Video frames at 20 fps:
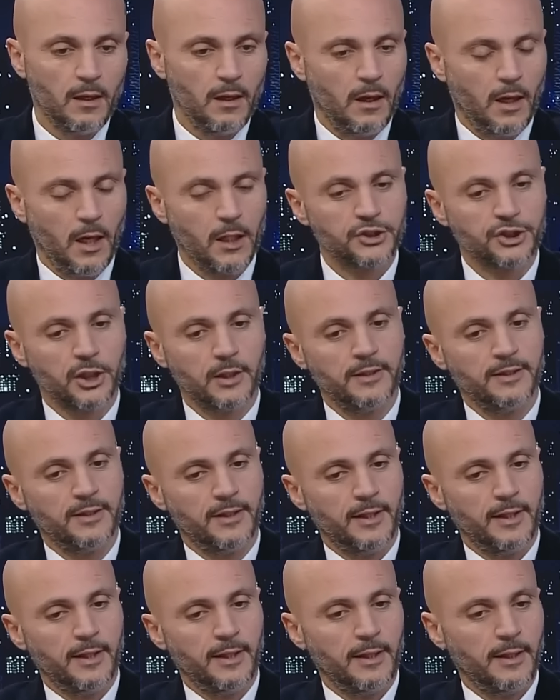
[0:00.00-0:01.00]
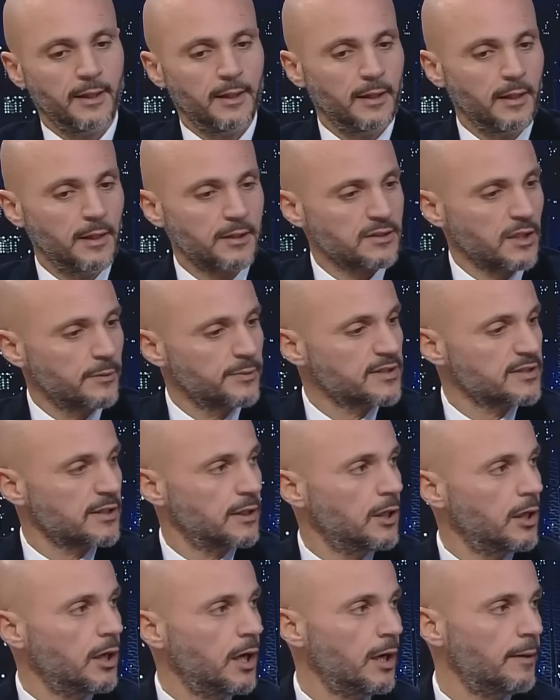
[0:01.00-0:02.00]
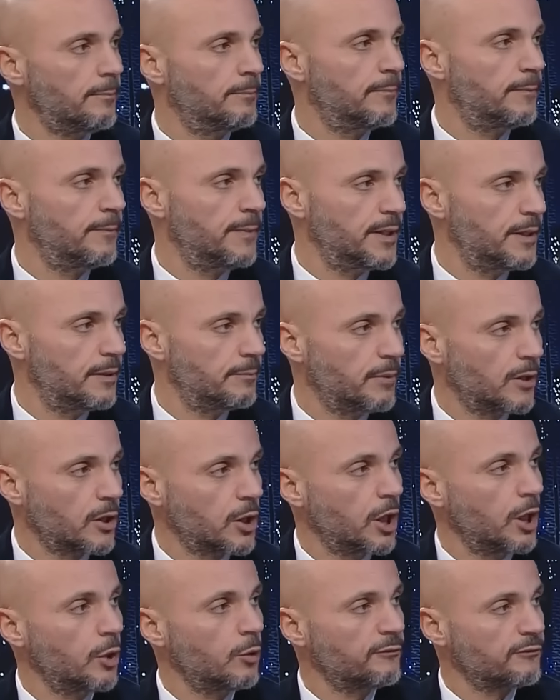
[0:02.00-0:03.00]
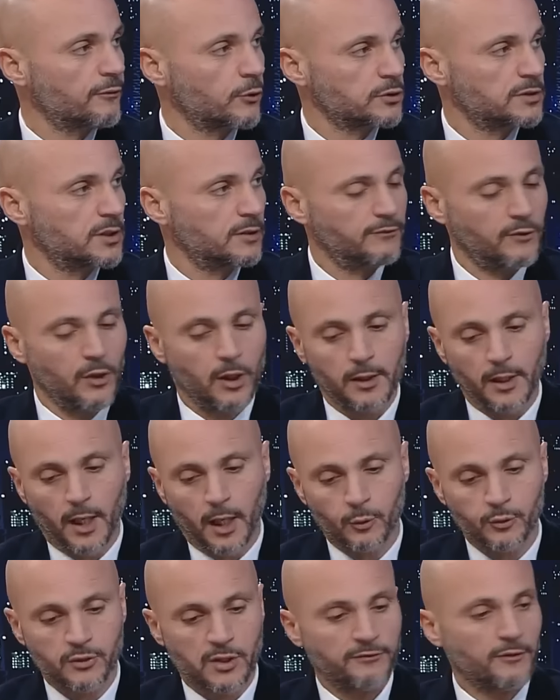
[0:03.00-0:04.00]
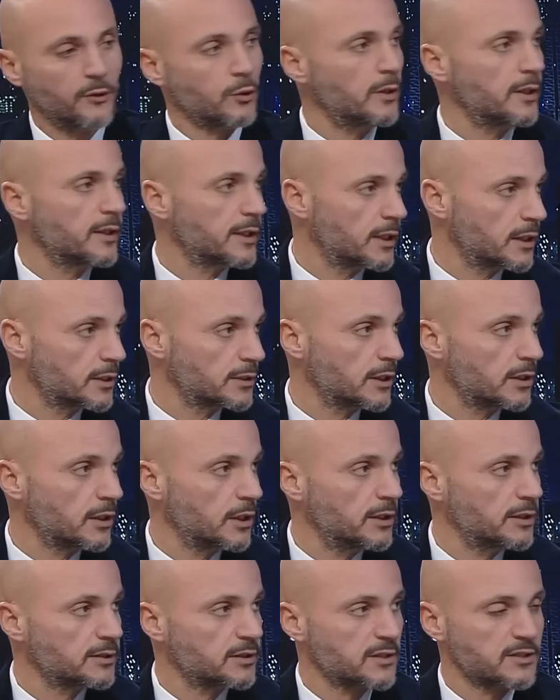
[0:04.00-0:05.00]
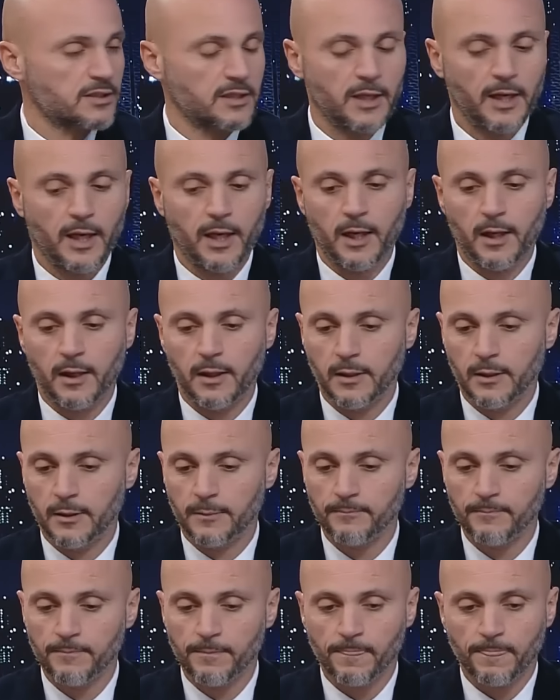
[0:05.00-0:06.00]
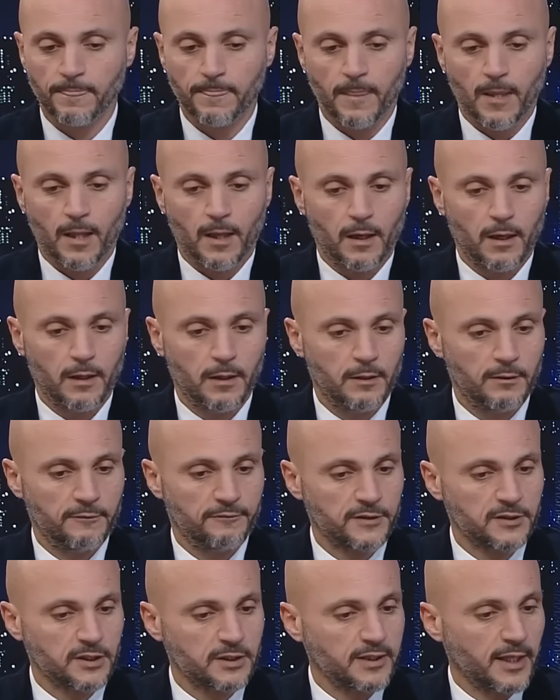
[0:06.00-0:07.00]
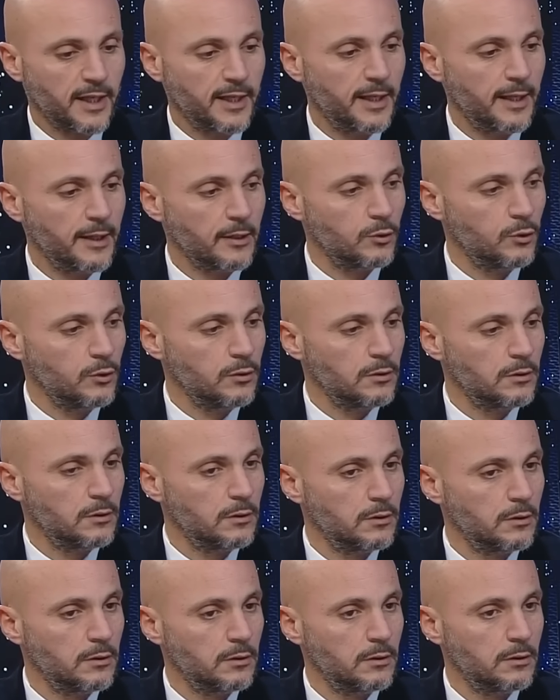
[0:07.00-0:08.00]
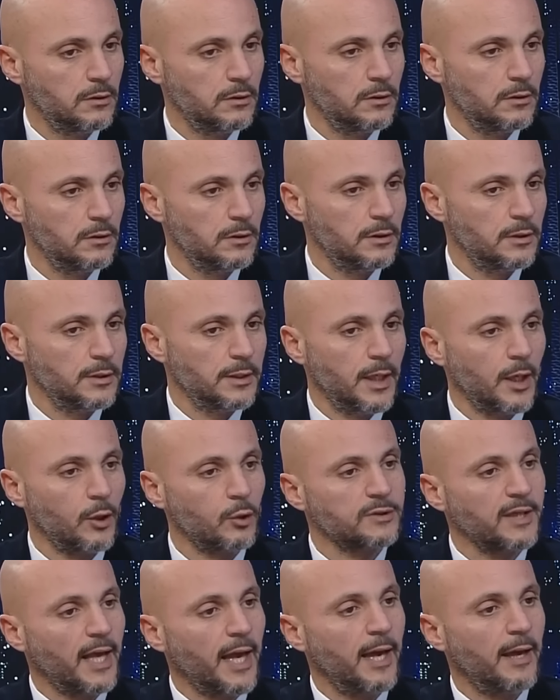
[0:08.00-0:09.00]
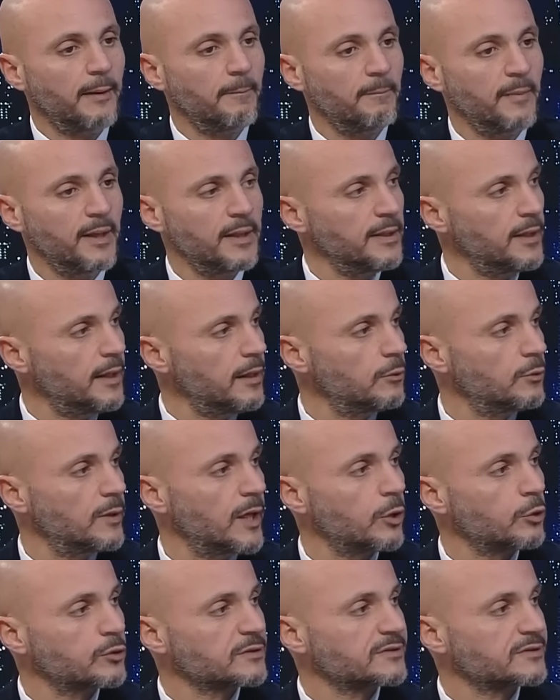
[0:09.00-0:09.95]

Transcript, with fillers: اخشى ان اصابه صلاح من بقائه في كوت ديفوار او سفره لانجلترا لتسريع آه، آه، فتره علاجه ياخد اهميه وياخد